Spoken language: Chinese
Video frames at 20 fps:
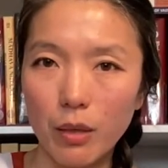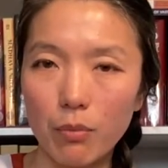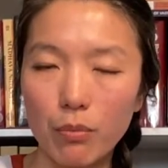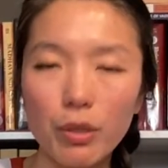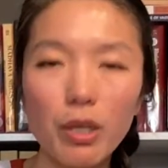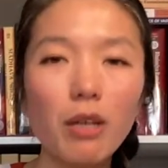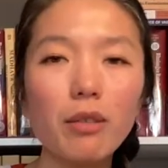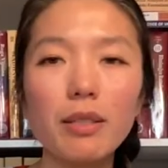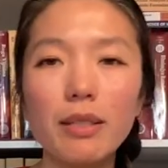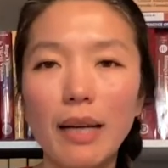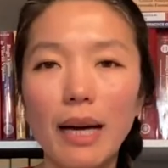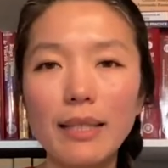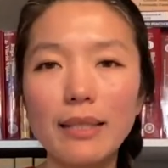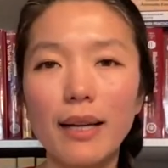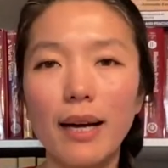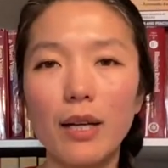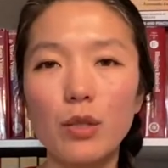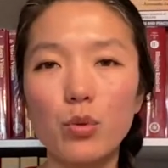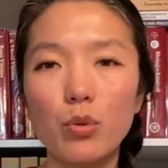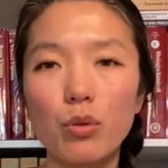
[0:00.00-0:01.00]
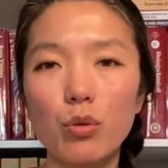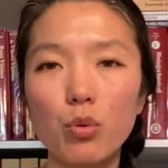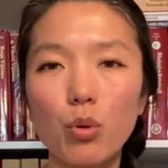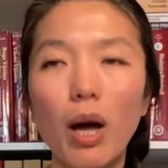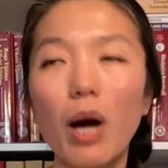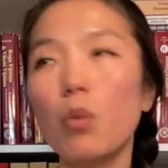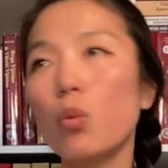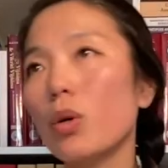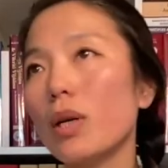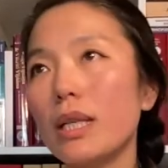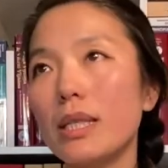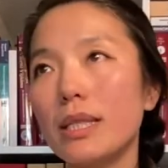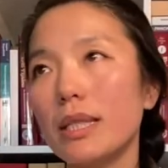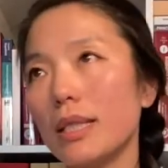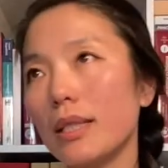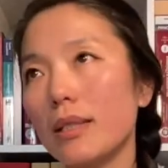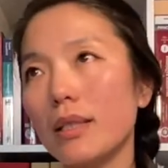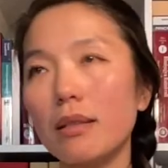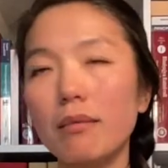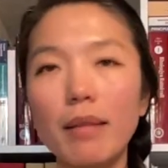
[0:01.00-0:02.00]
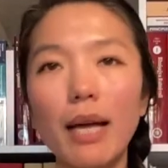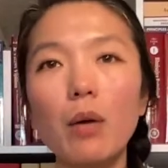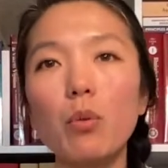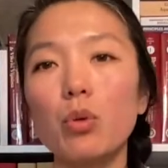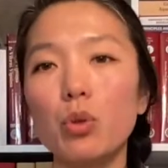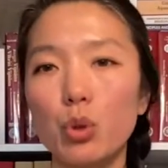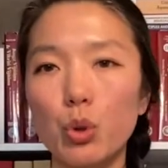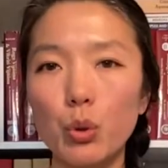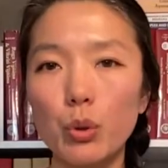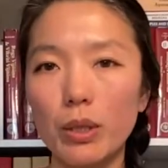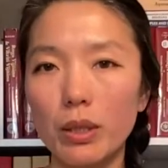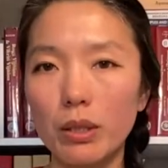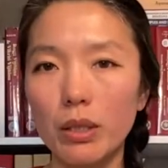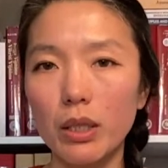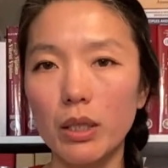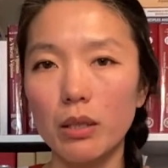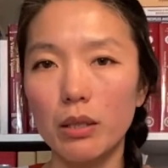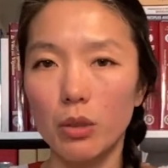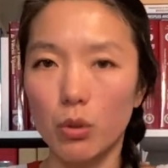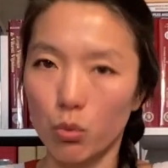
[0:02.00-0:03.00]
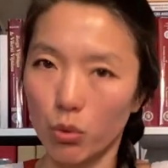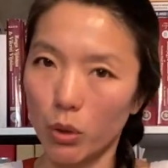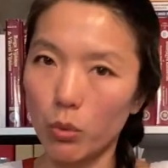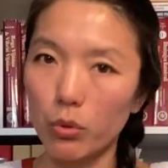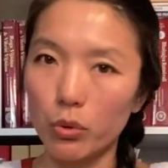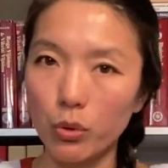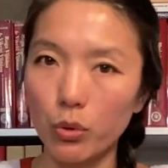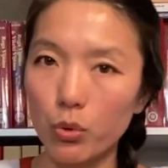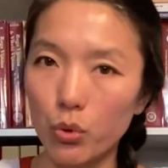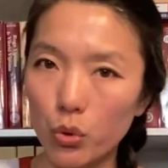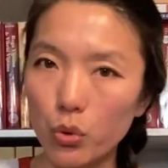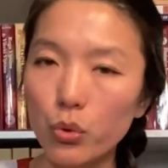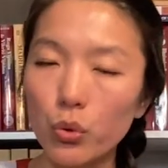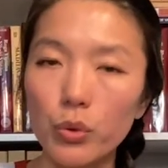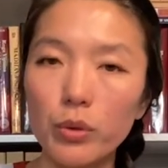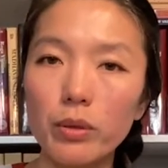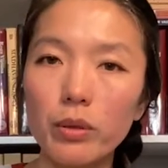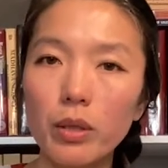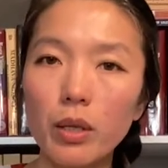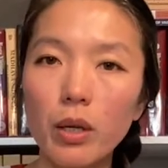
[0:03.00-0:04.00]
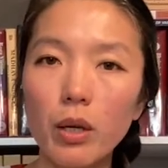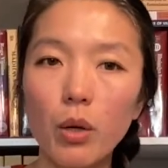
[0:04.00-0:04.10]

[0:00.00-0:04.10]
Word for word: 不要傻傻觉得说啊，我很信任带我去的那个人，所以我就去了；